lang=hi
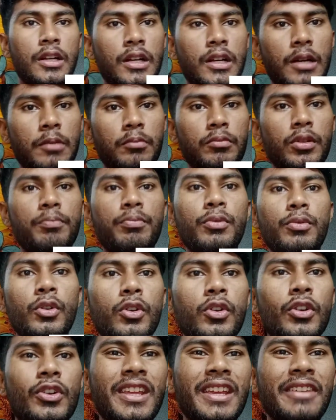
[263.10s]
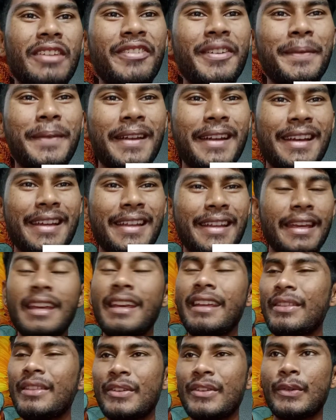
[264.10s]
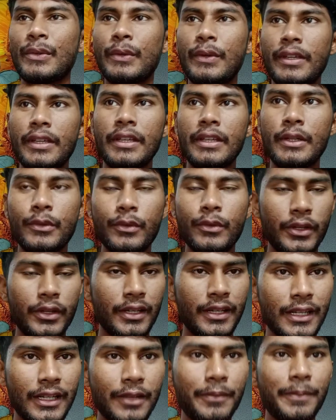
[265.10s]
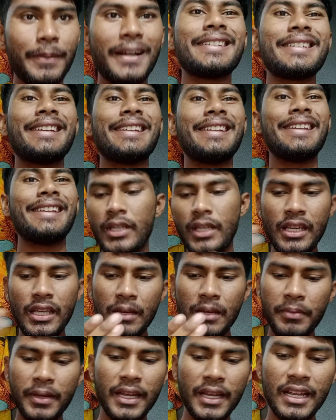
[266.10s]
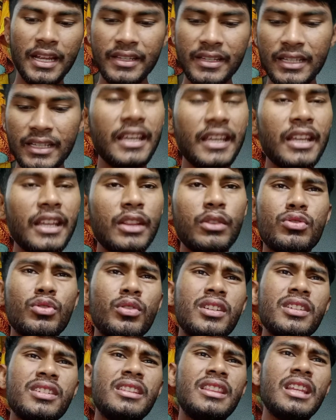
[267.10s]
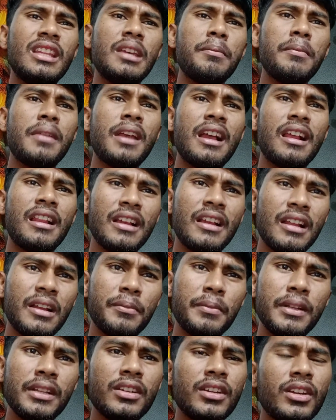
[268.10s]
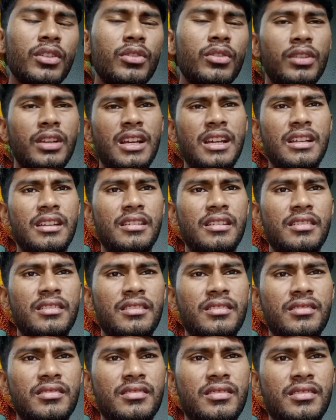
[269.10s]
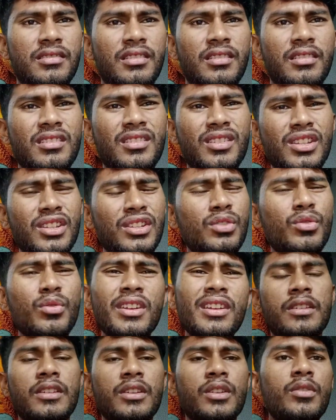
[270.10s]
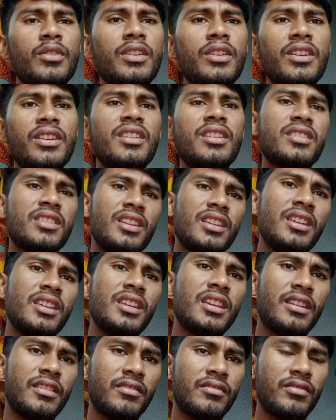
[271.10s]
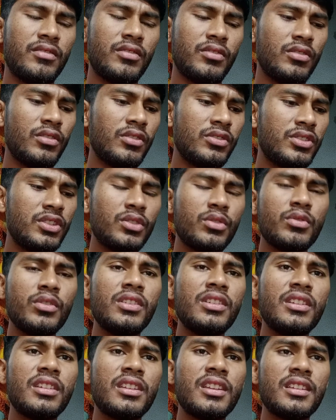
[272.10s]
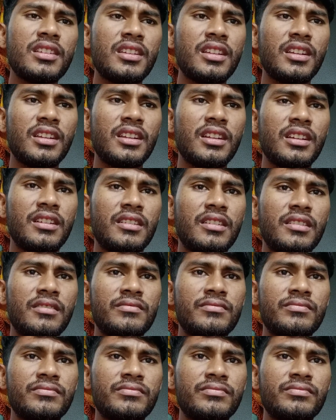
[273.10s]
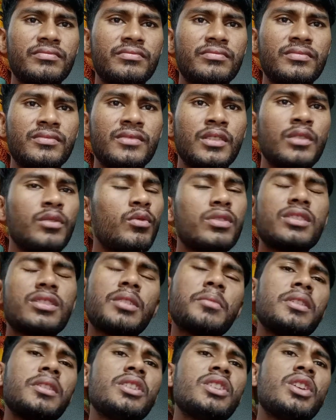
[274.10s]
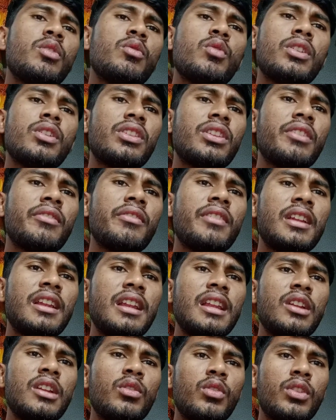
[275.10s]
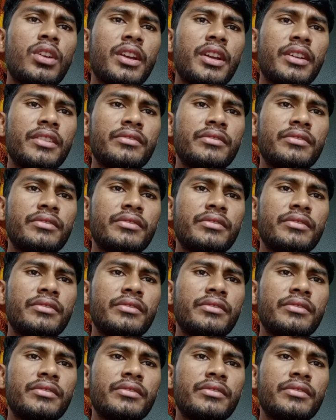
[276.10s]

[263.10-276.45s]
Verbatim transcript: हम लोग पोगो टीवी बना रहे हैं तो कोई कोई गलत भाषा नहीं हम कहना चाहते कि दूसरों की ज़िंदगी में आग लगाना बंद कर दो यार किसी को इंटरेस्ट इंटरेस्ट नहीं है और जिनको इंटरेस्ट है ना वो समझ जाओ वो कितने वेल्ले लोग हैं